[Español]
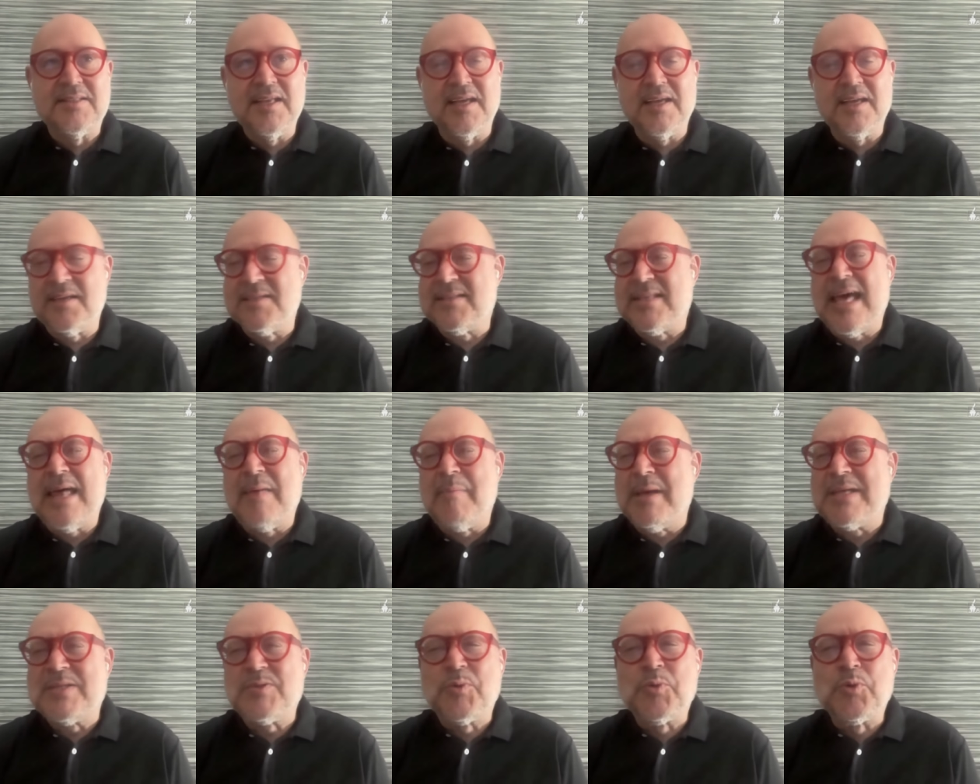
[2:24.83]
este, que
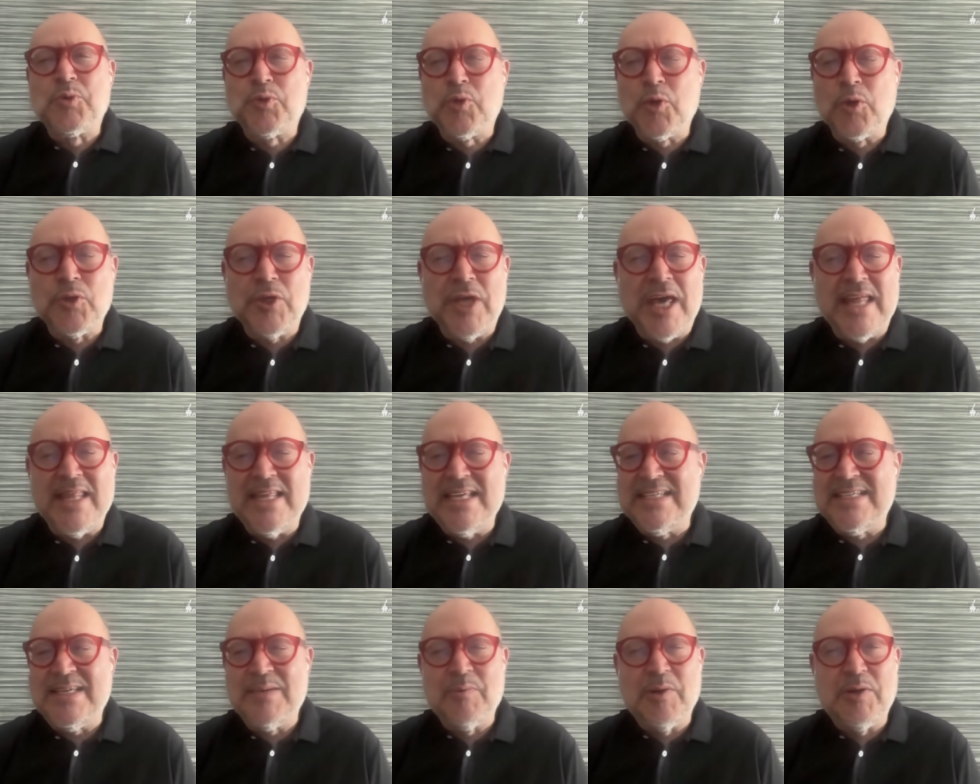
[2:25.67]
está además
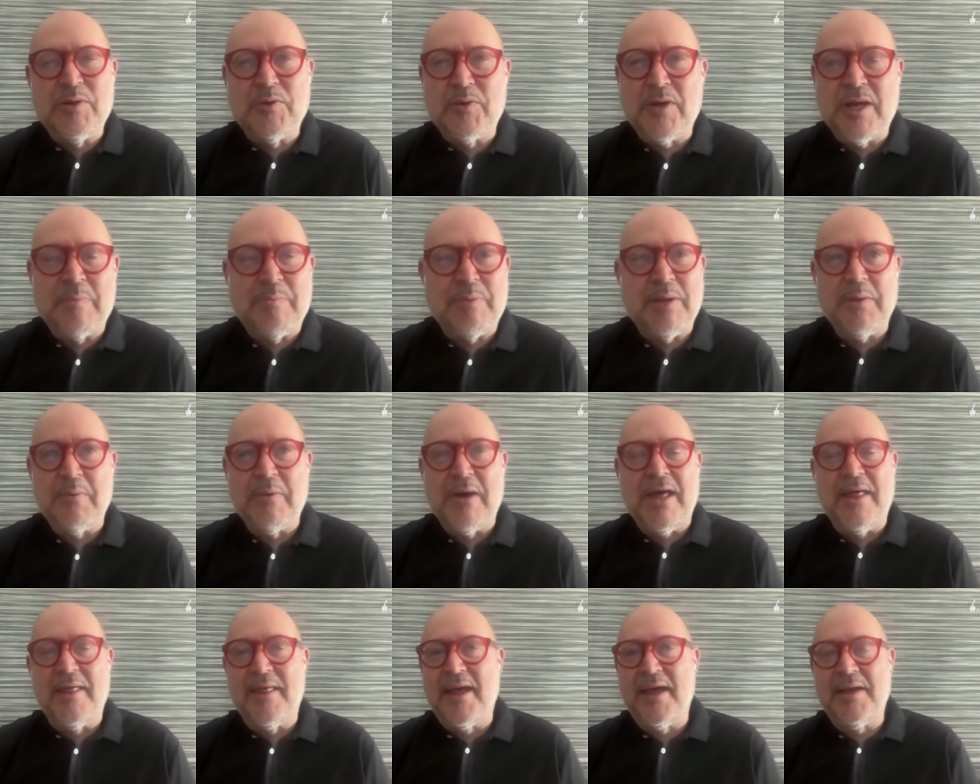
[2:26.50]
custodiadísimo en una
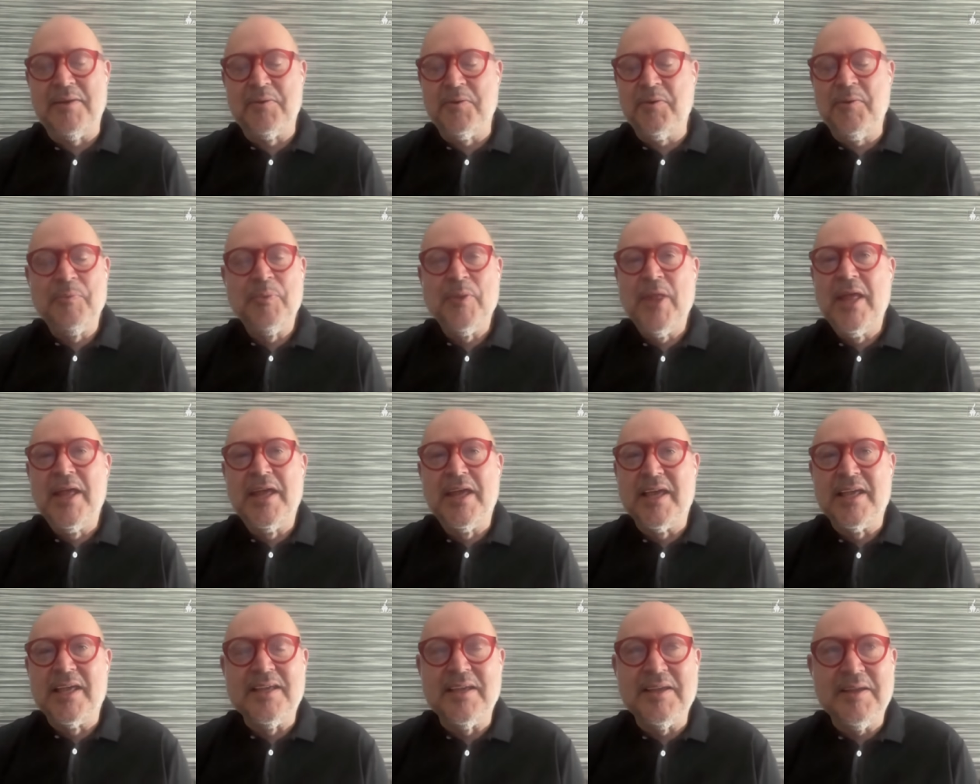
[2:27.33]
privada, ¿no?
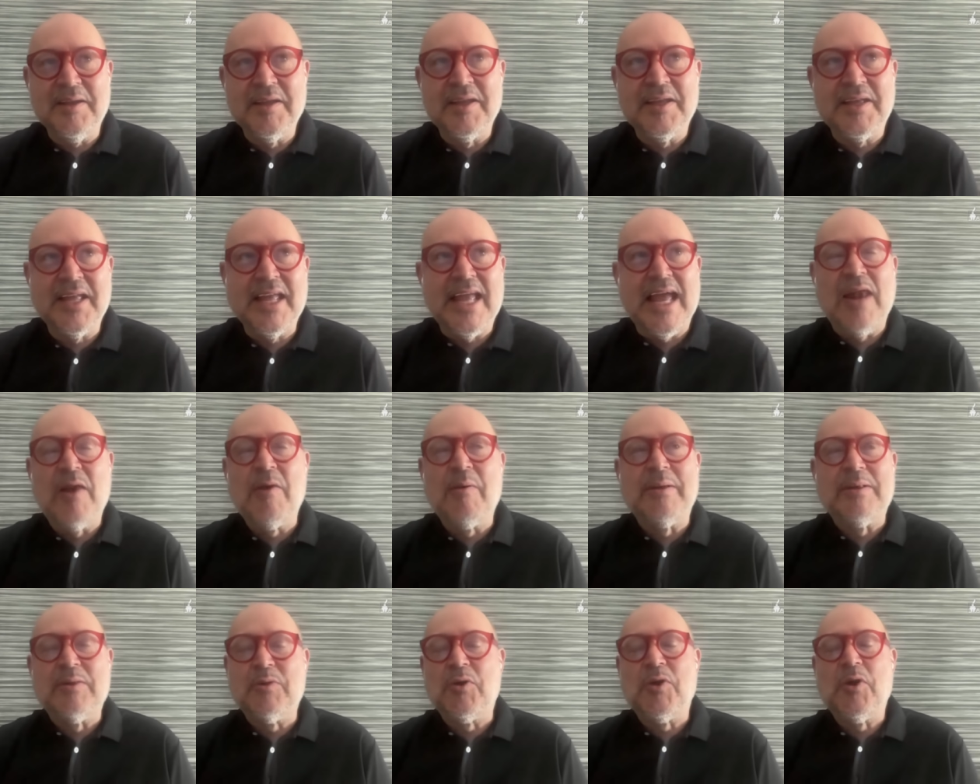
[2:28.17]
Que, eh, que
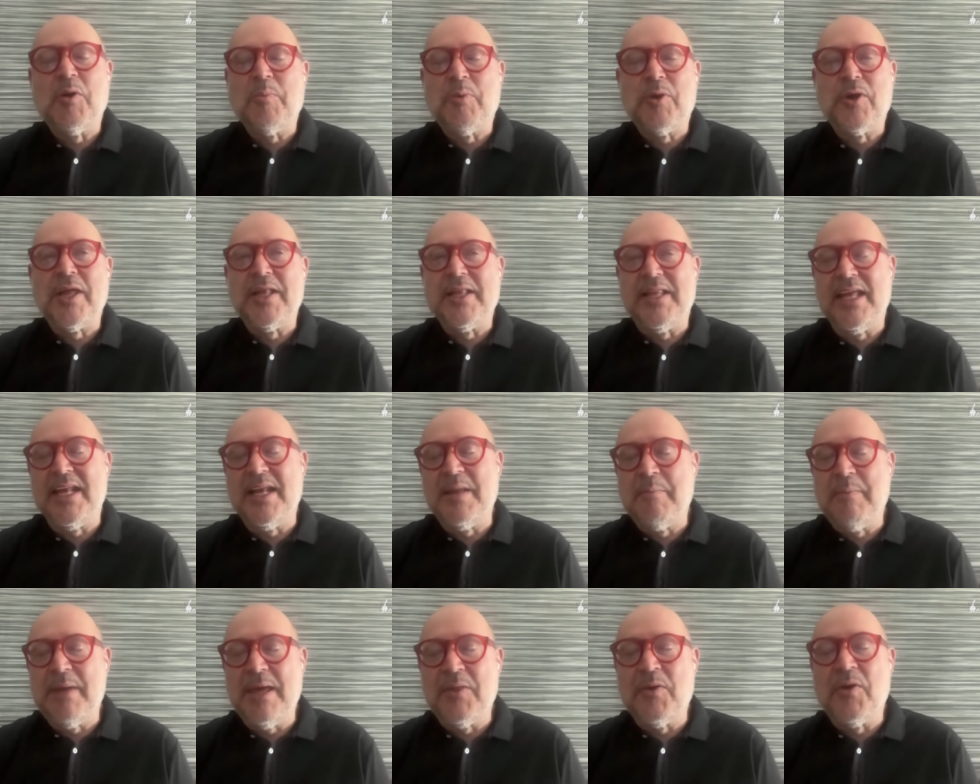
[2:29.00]
ya lo abandonó porque
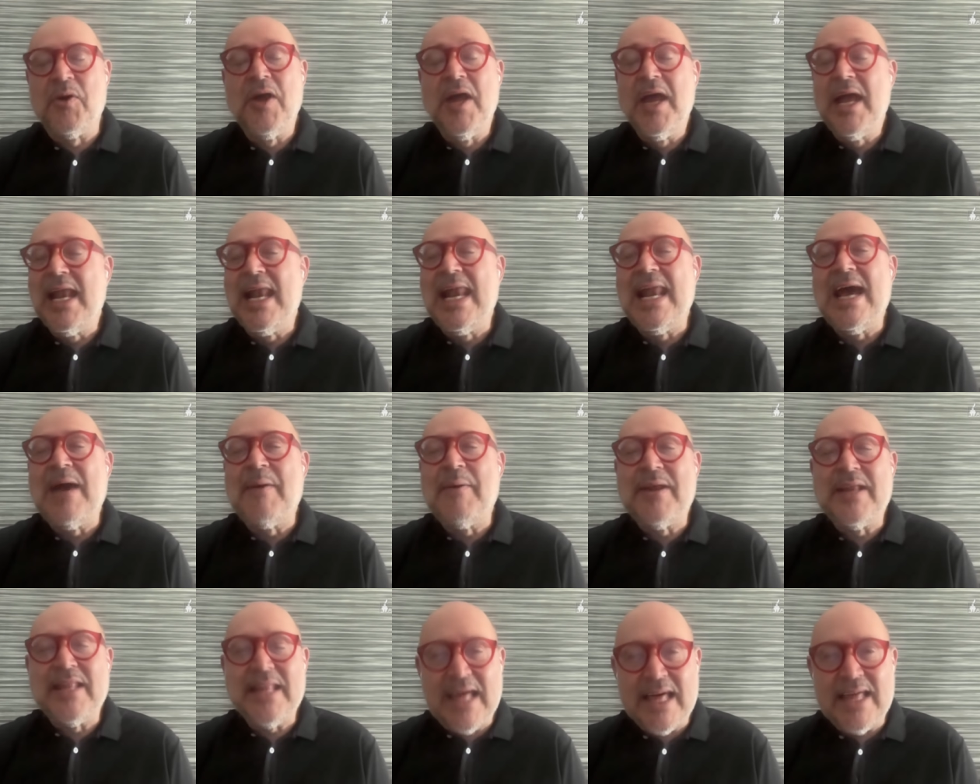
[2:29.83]
tiene miedo.
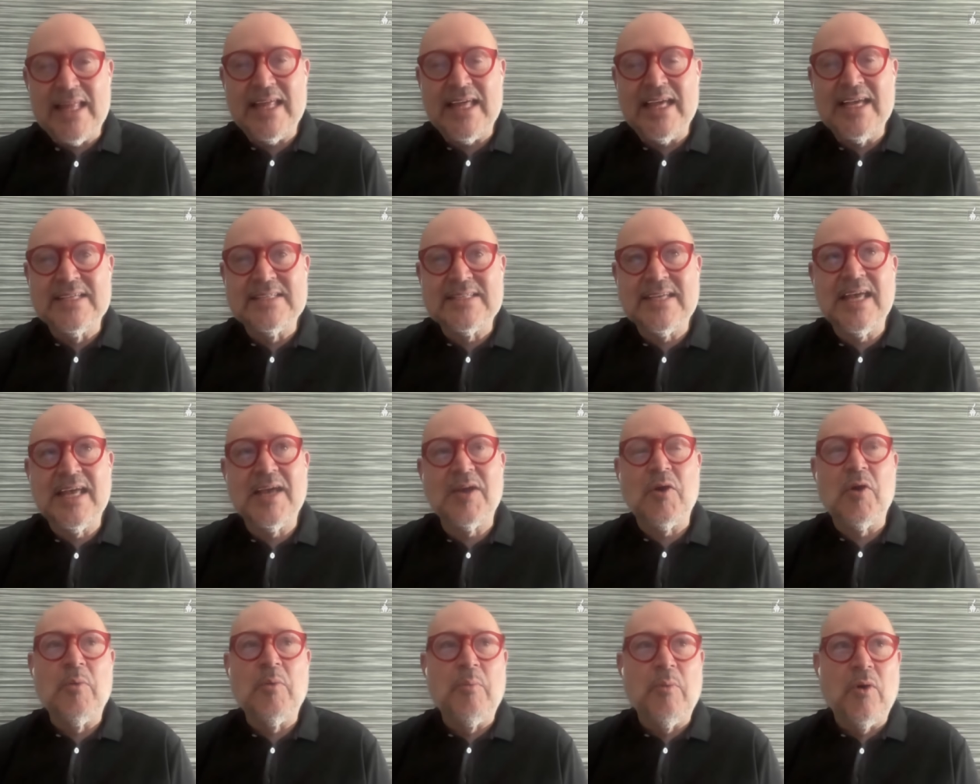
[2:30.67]
La verdad
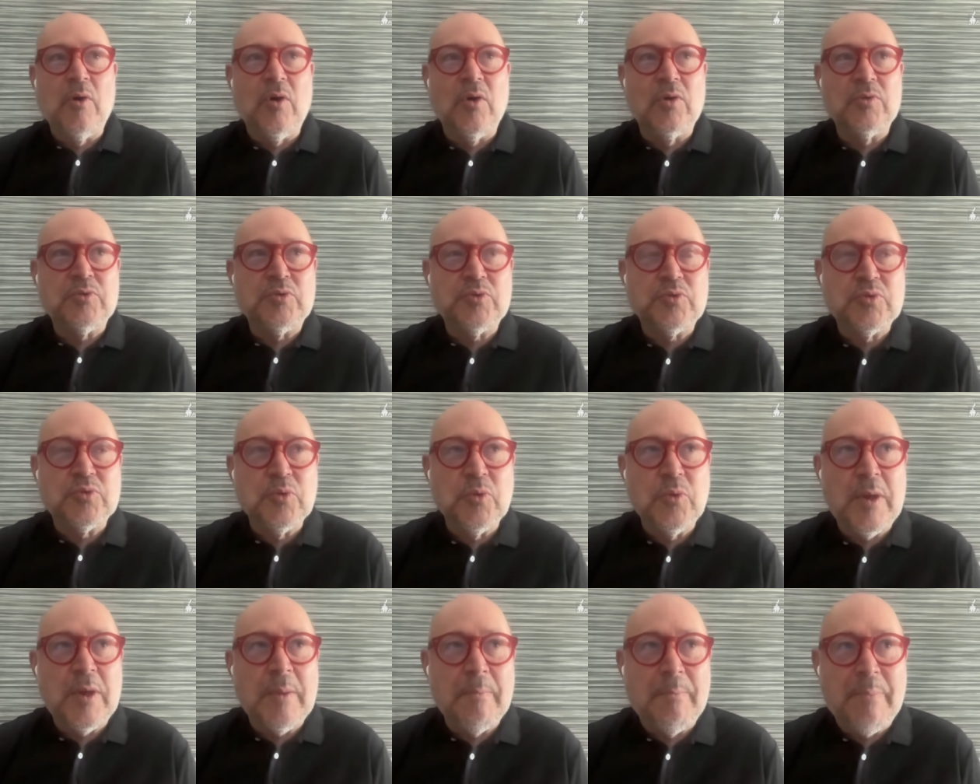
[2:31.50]
es que como
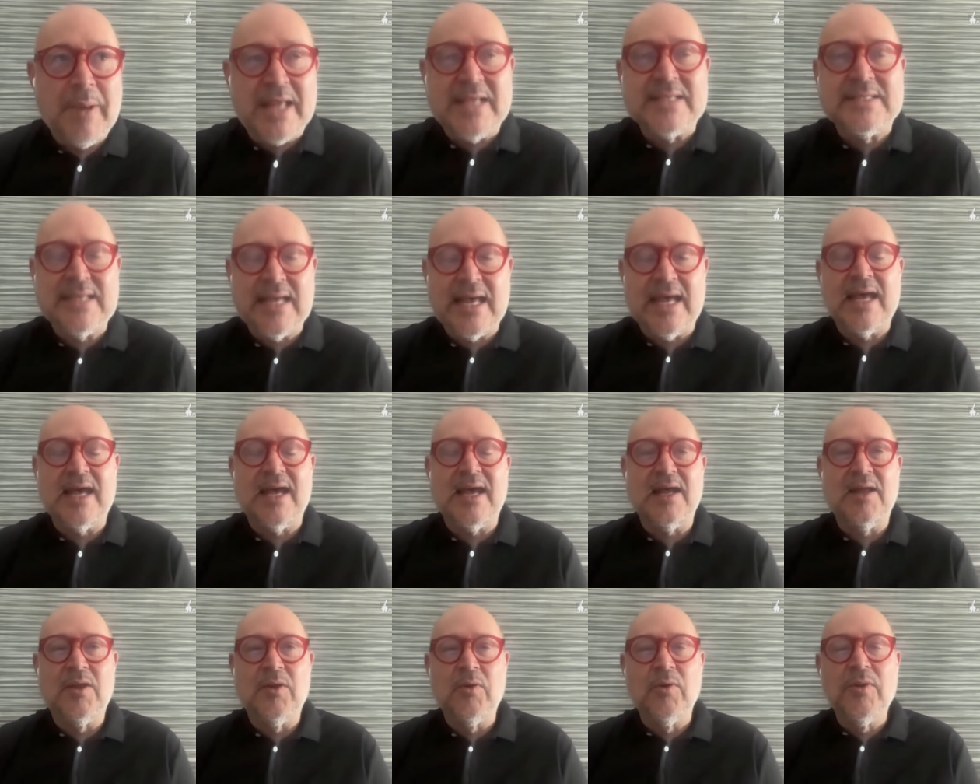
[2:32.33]
su
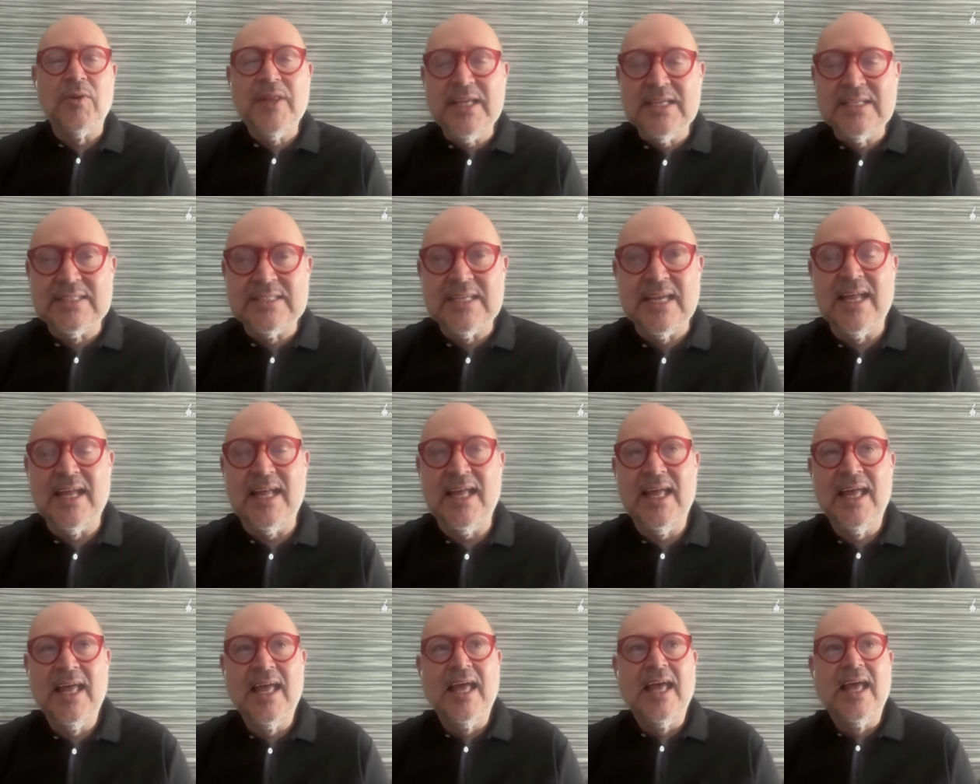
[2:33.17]
empresa lo
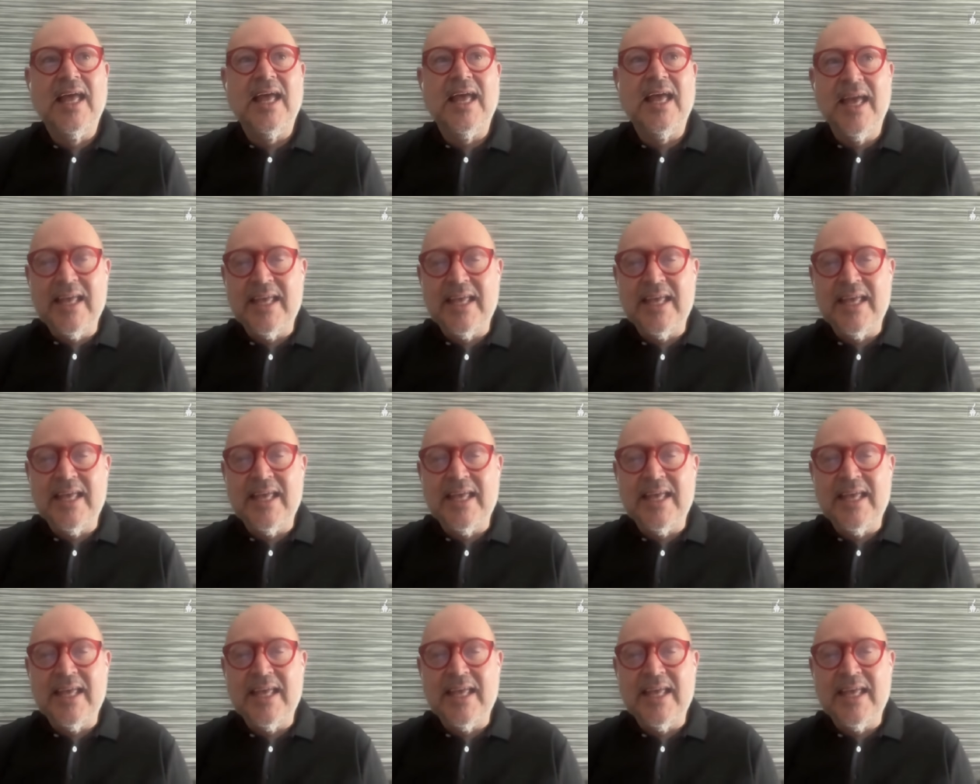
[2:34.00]
dice,